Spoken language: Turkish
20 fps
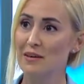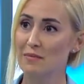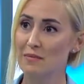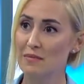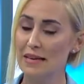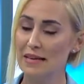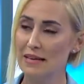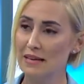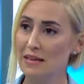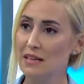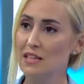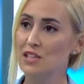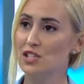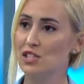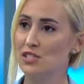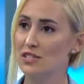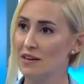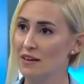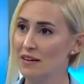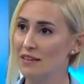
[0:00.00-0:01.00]
yeni iş
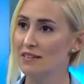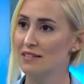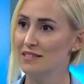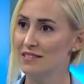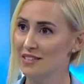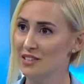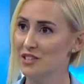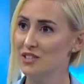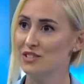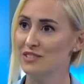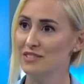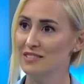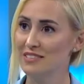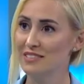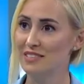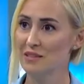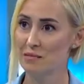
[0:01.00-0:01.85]
sahaları açıldı.